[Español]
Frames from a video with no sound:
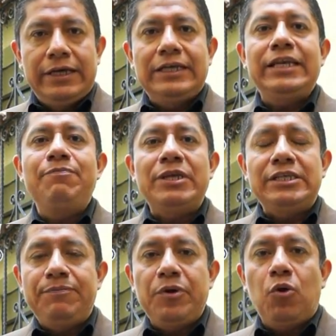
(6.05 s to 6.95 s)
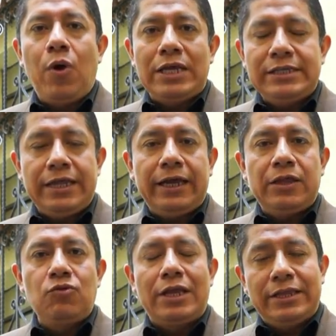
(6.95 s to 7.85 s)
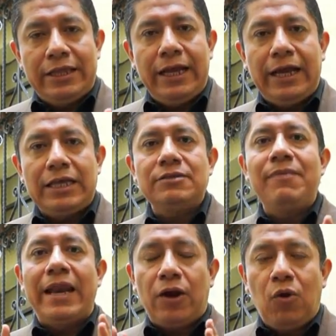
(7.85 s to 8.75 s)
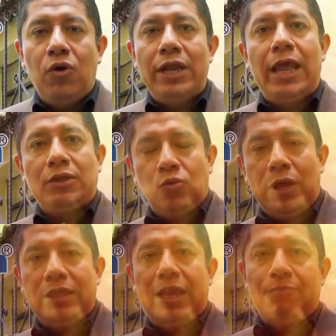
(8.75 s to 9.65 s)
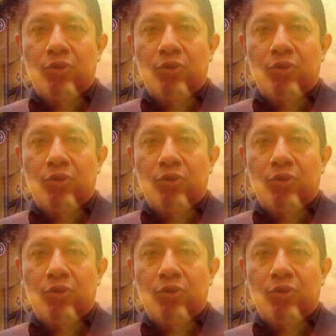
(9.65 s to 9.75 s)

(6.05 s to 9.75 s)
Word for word: Es el principio juarista que durante décadas marcó el actuar de la